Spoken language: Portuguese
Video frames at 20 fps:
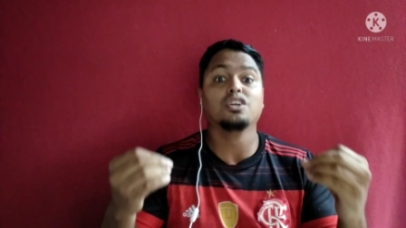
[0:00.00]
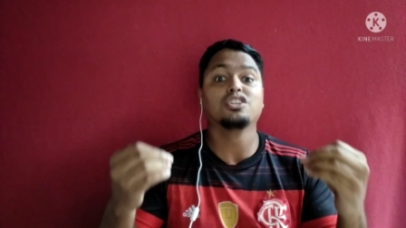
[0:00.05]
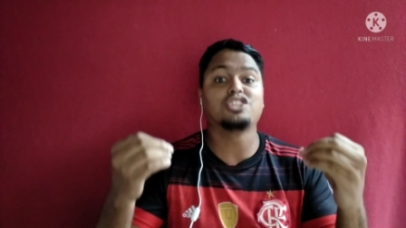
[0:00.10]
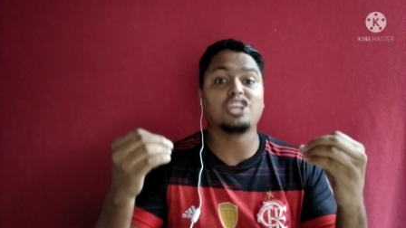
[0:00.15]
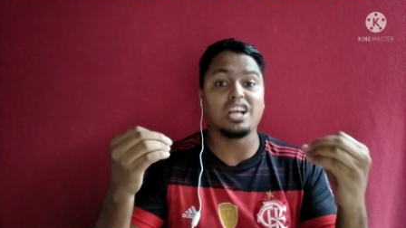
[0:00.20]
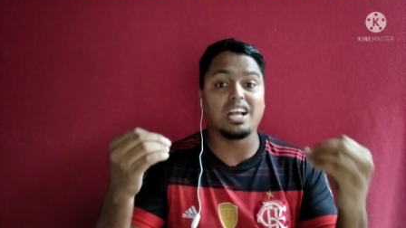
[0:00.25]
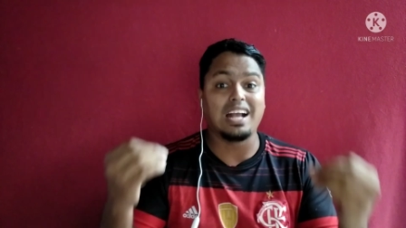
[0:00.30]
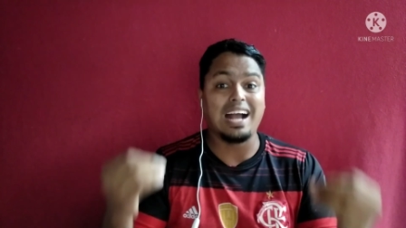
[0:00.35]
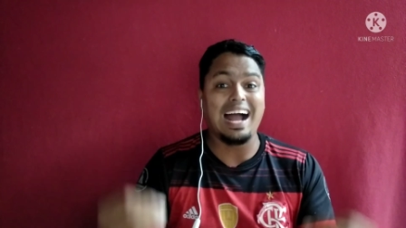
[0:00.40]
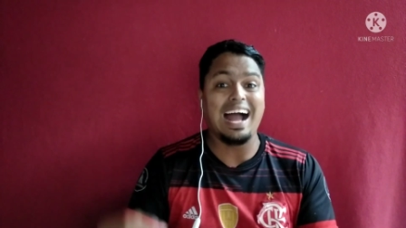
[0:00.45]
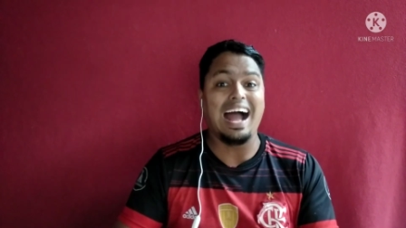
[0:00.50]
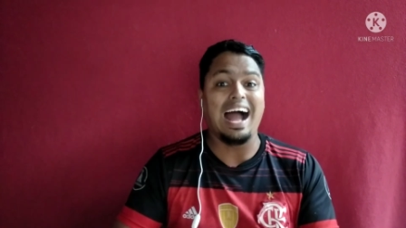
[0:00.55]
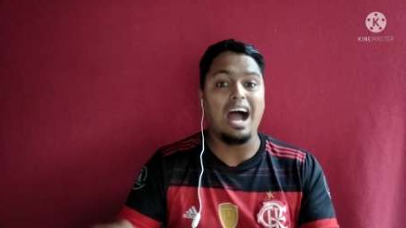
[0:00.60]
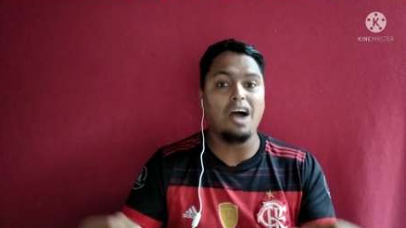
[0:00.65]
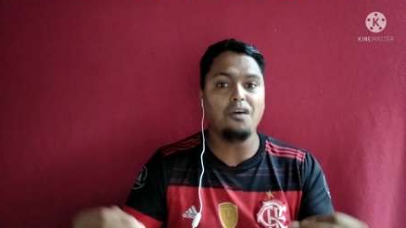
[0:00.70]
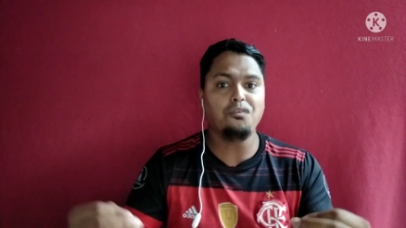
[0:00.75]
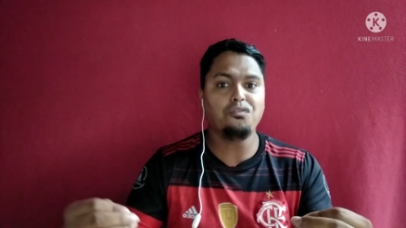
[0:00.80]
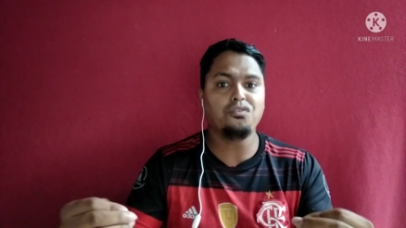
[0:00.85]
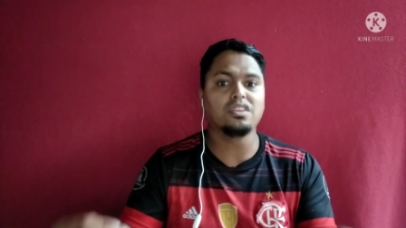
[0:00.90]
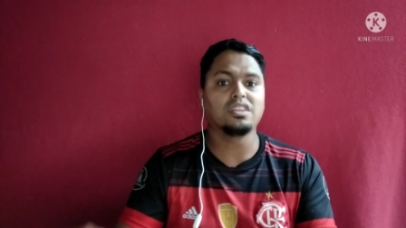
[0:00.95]
chegar
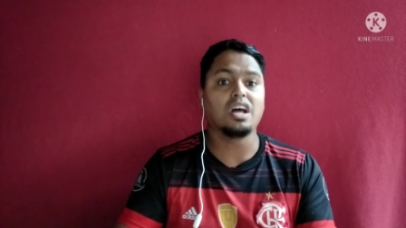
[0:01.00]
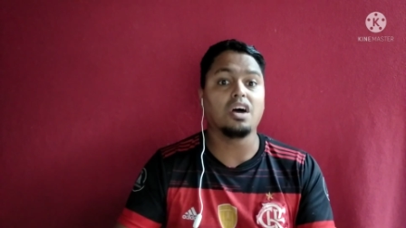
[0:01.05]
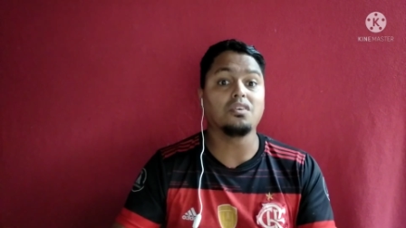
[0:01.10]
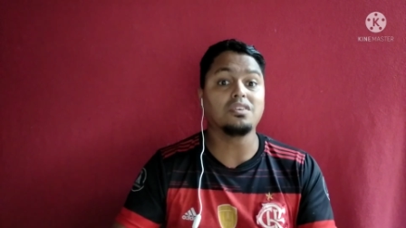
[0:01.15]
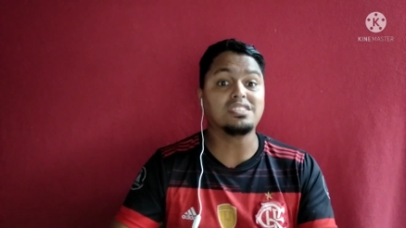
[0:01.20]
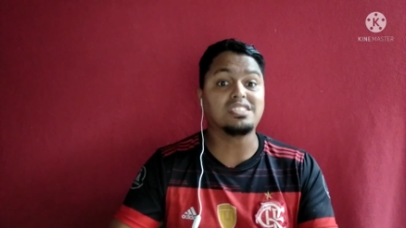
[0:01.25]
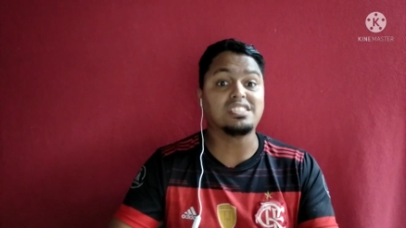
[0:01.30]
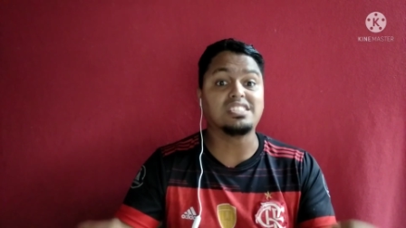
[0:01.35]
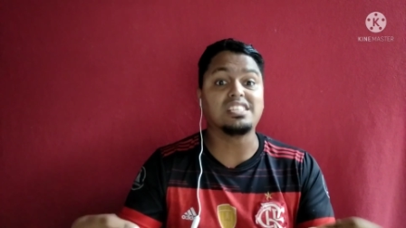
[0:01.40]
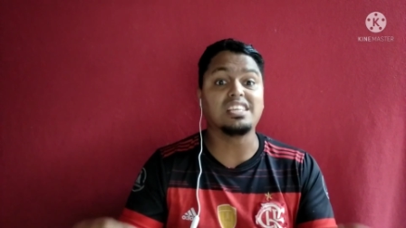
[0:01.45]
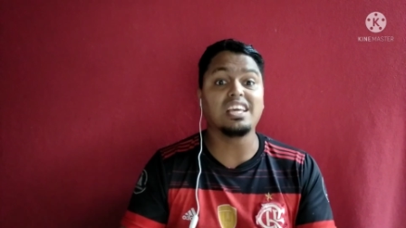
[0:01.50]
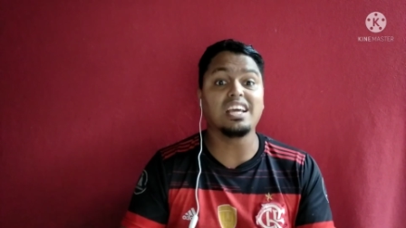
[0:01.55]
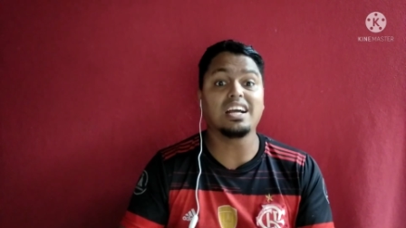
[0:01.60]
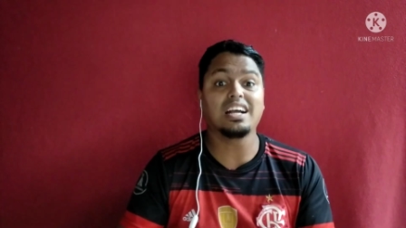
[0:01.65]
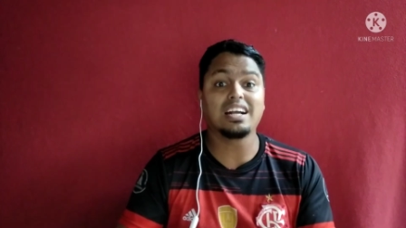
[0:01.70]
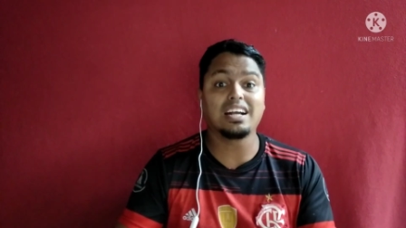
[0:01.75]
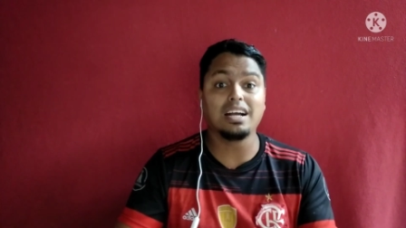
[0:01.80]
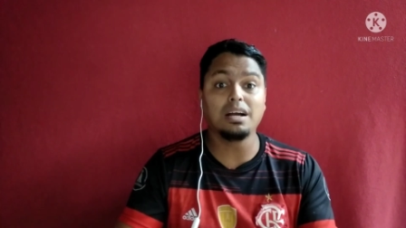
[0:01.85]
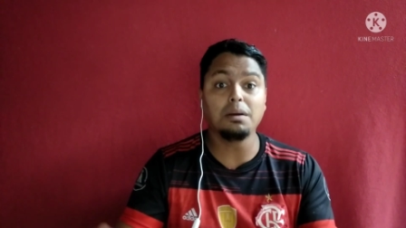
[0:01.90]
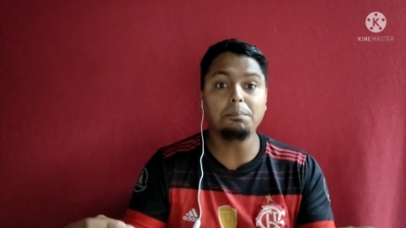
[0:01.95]
à final e
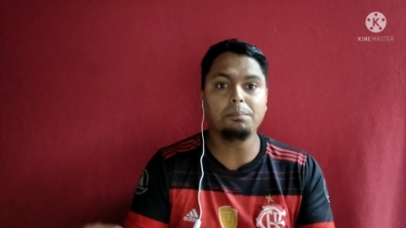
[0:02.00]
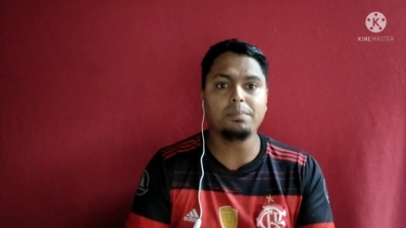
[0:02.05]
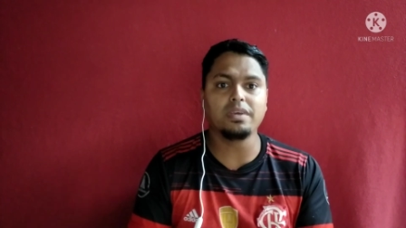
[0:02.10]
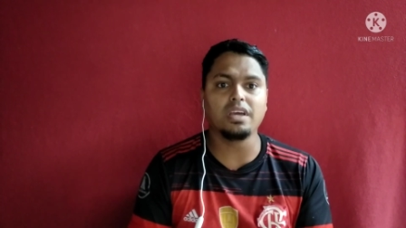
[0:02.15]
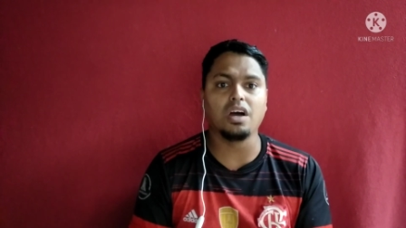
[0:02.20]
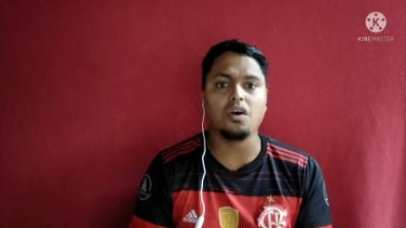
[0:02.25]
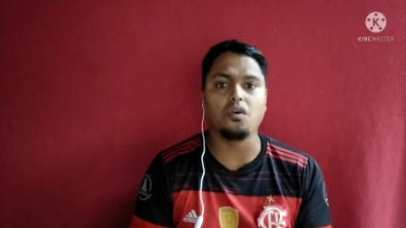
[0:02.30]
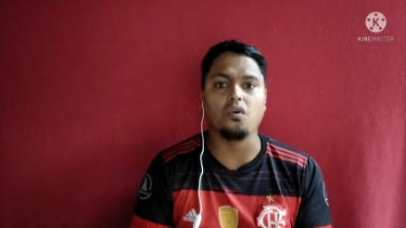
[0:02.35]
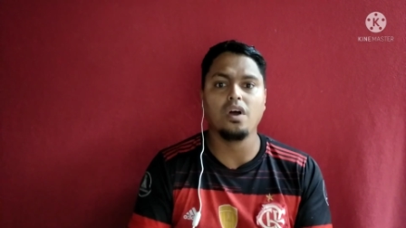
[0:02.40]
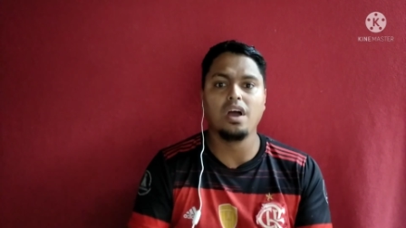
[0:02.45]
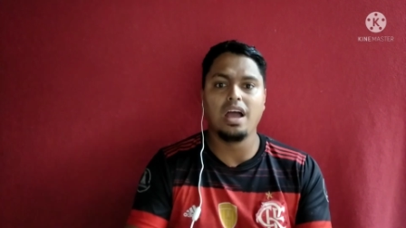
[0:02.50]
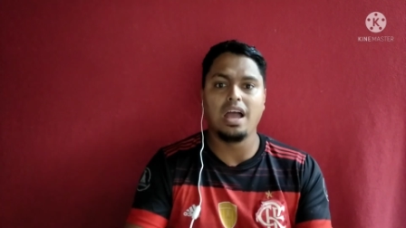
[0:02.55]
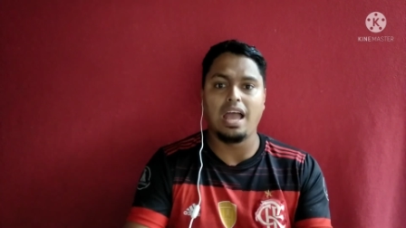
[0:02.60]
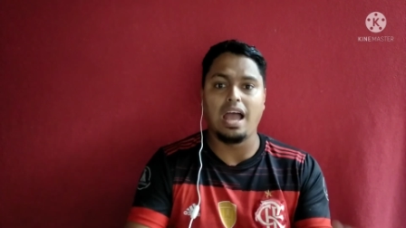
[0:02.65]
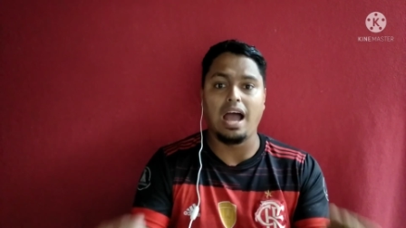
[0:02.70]
ser campeão